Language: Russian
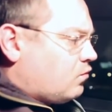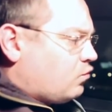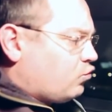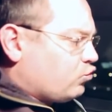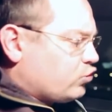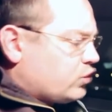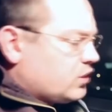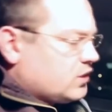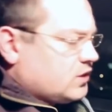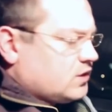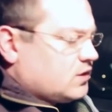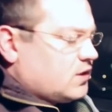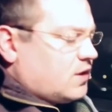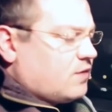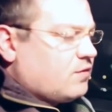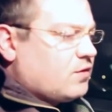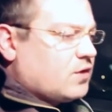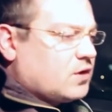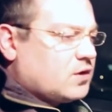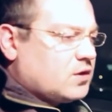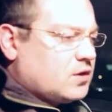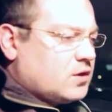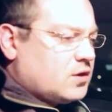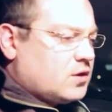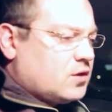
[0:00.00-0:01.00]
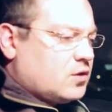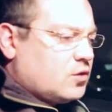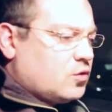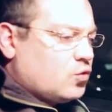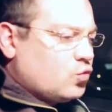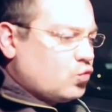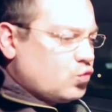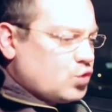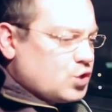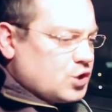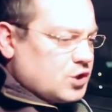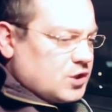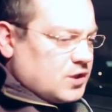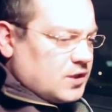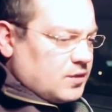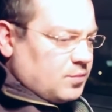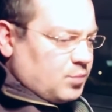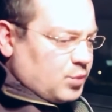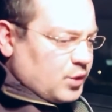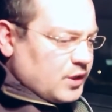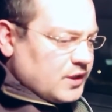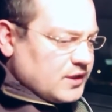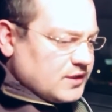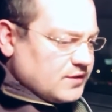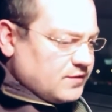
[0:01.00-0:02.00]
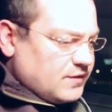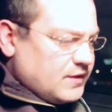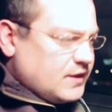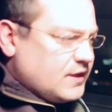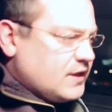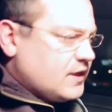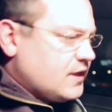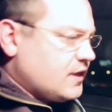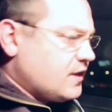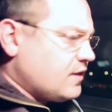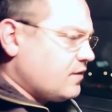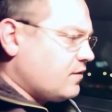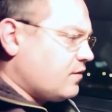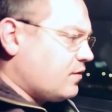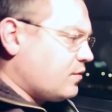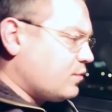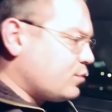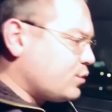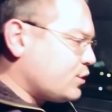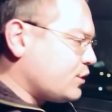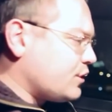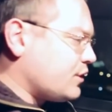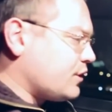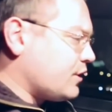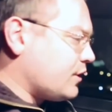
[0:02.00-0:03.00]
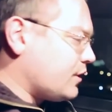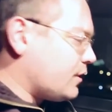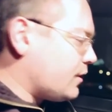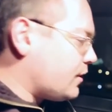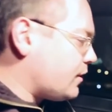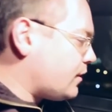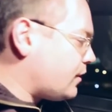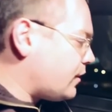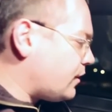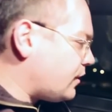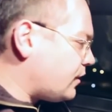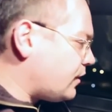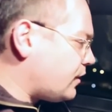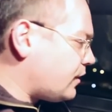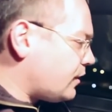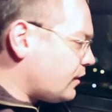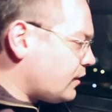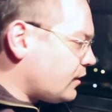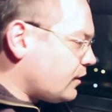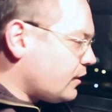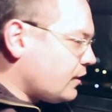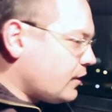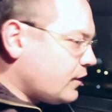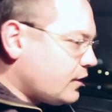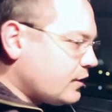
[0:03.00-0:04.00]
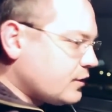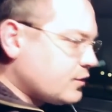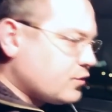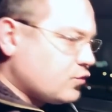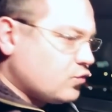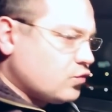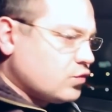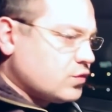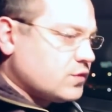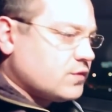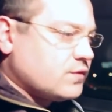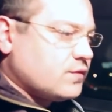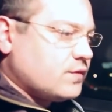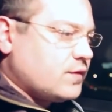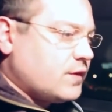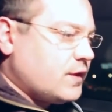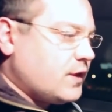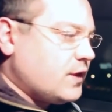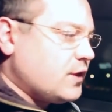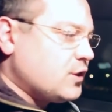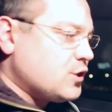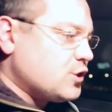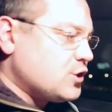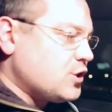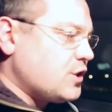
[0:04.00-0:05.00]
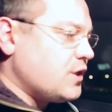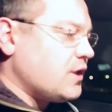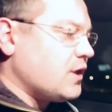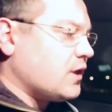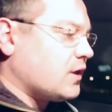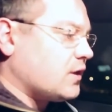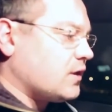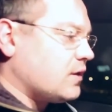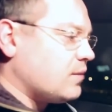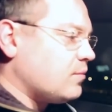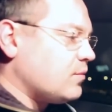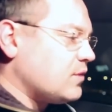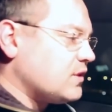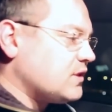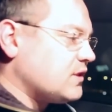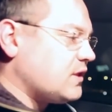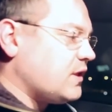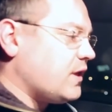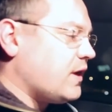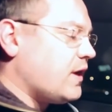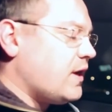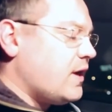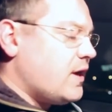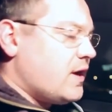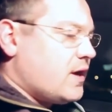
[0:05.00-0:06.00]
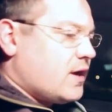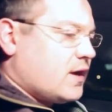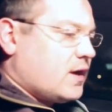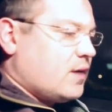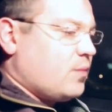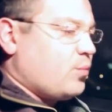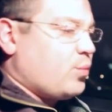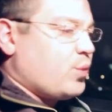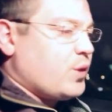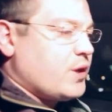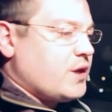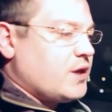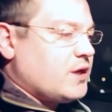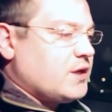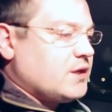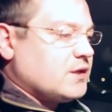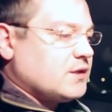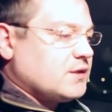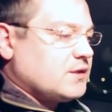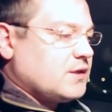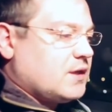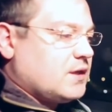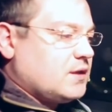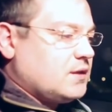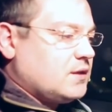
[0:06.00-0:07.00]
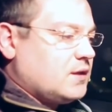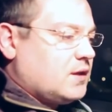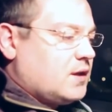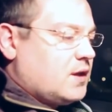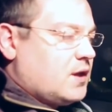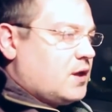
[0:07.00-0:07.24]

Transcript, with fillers: ну, вот это, наверное, лучшее произведение вообще искусства и инженерной мысли компании Nissan.